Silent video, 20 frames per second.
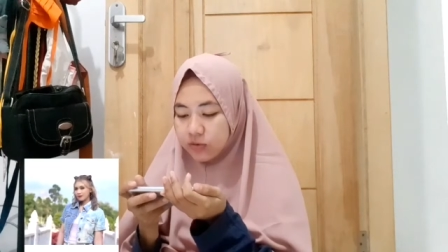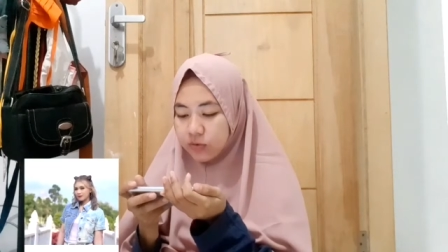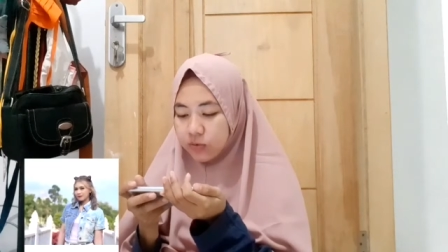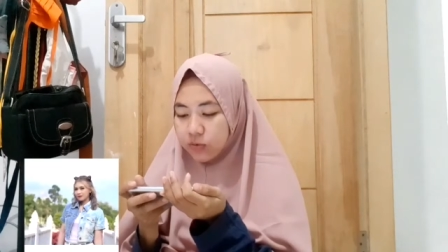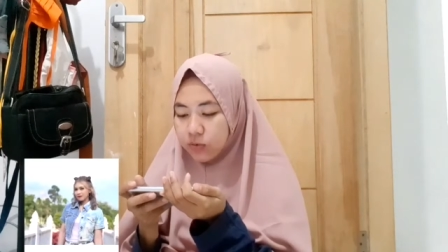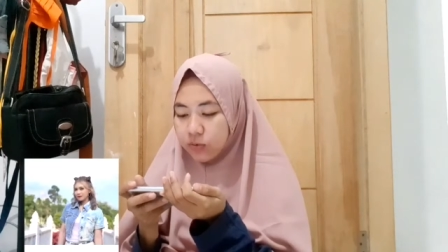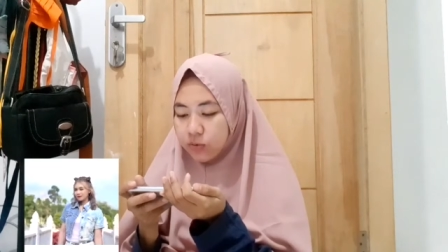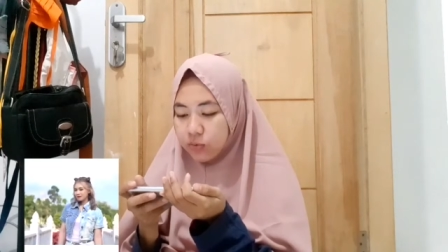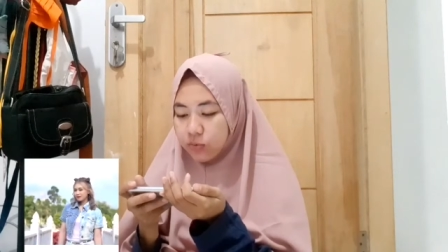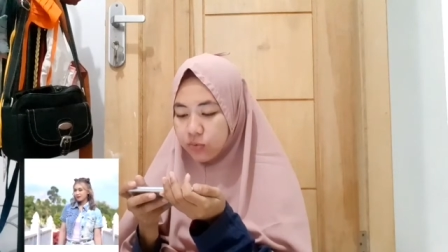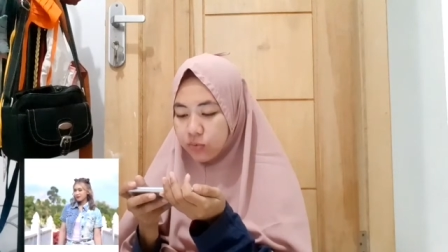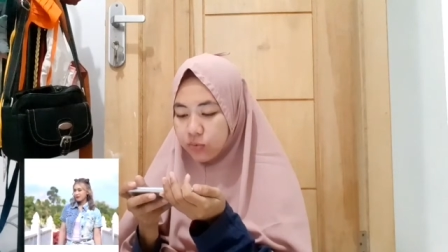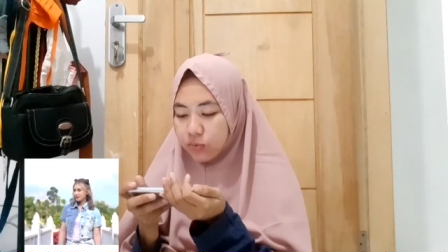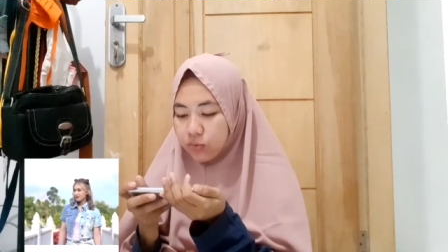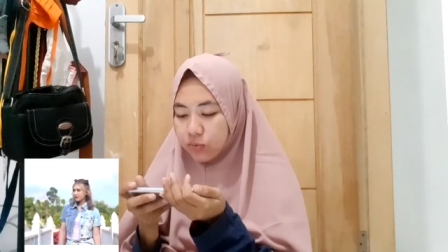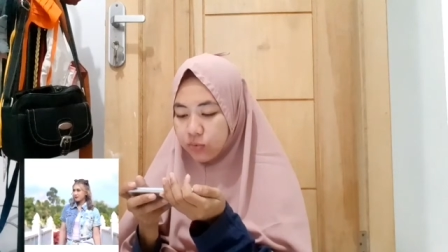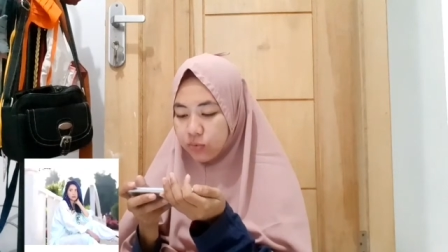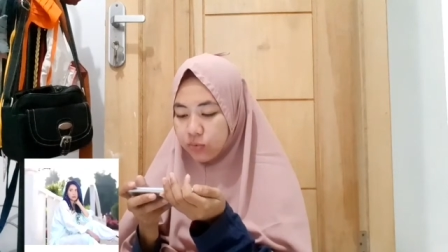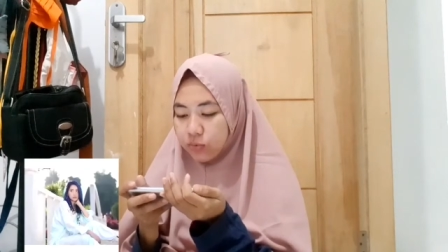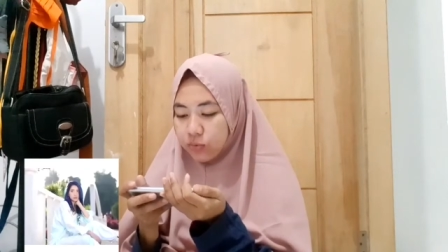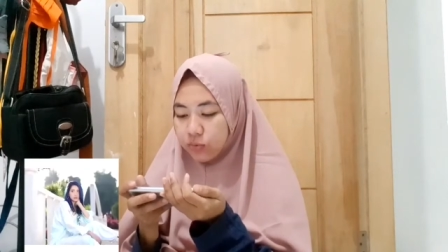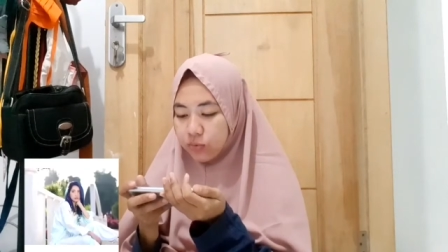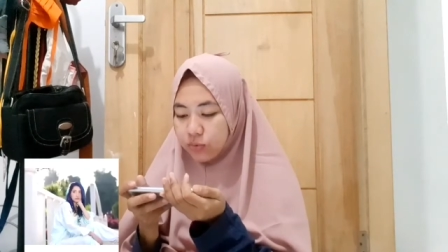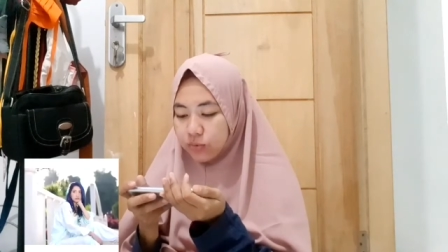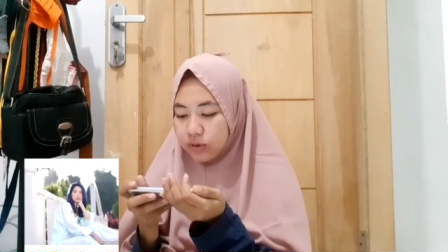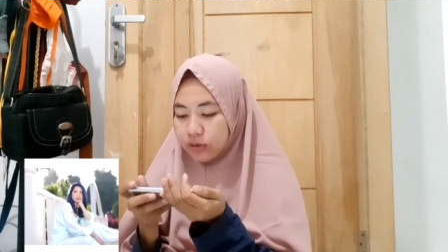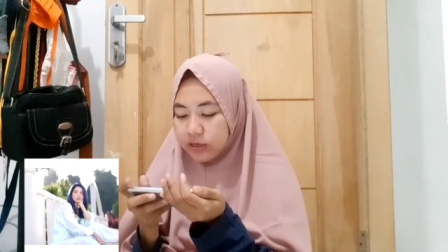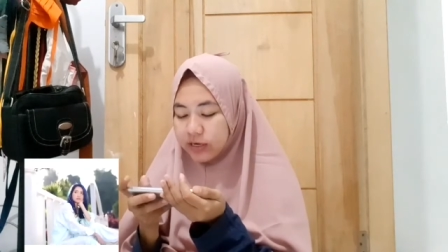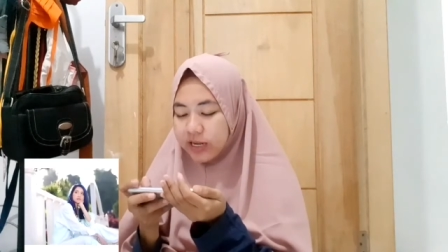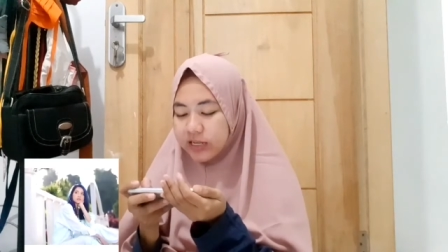oh
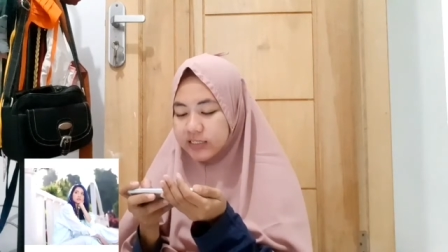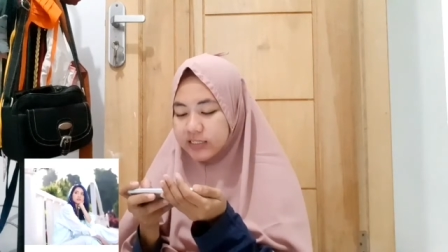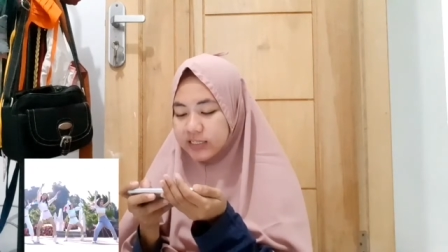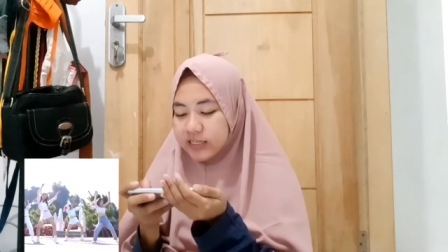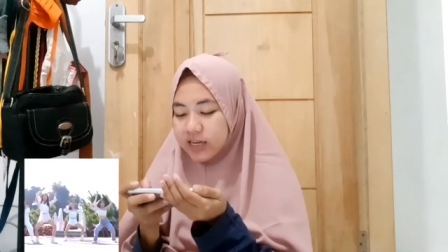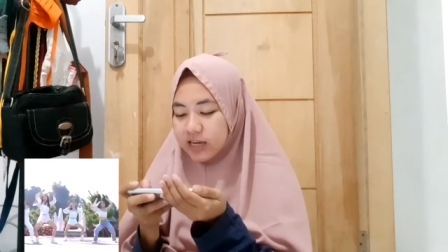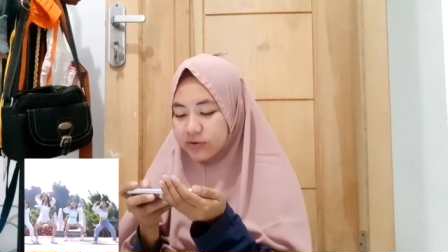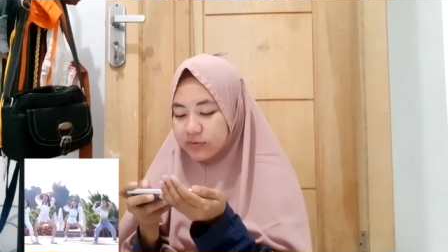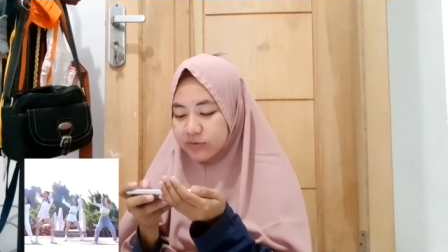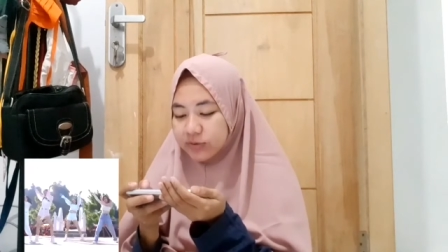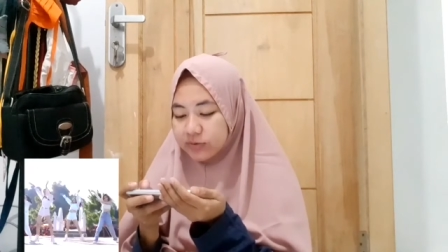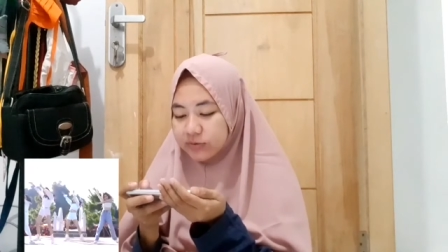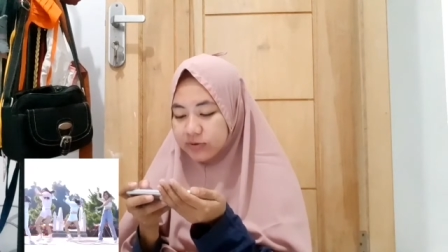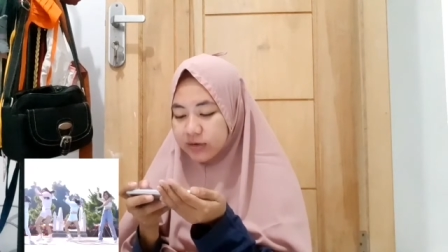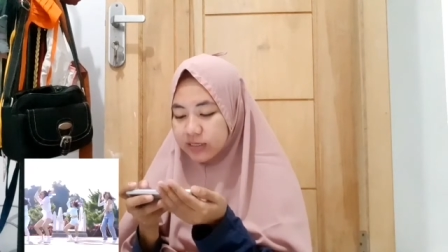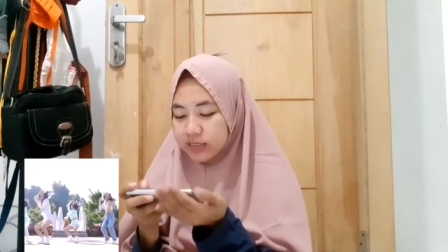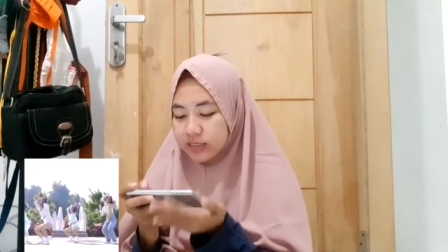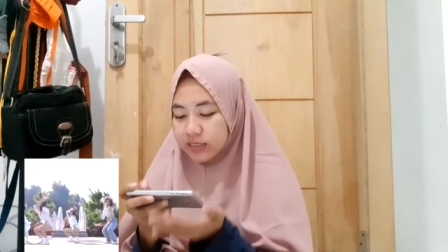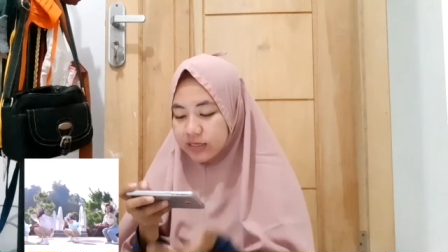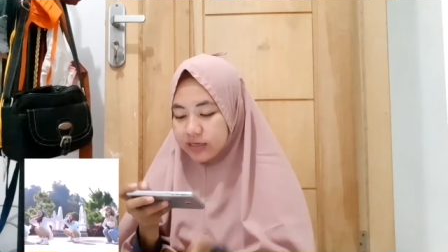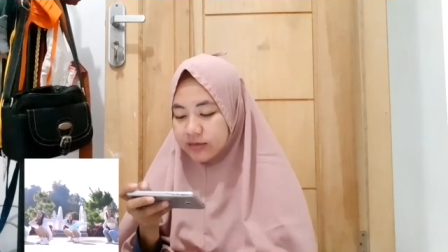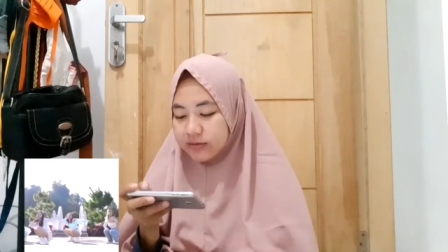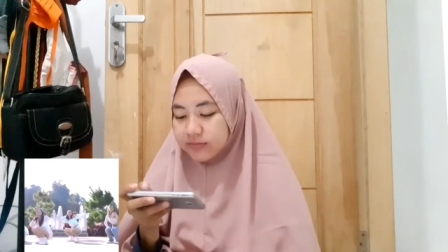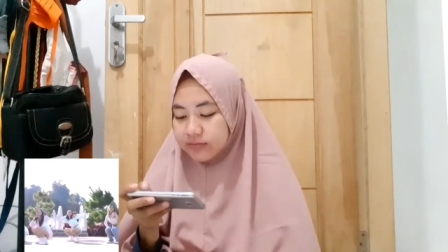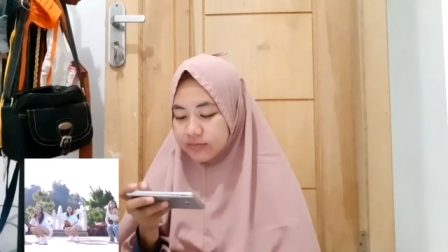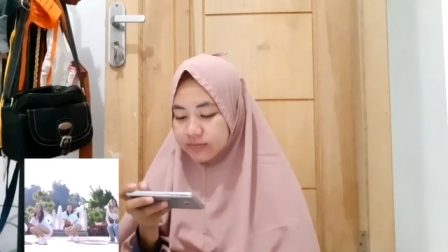dance-nya aku suka sih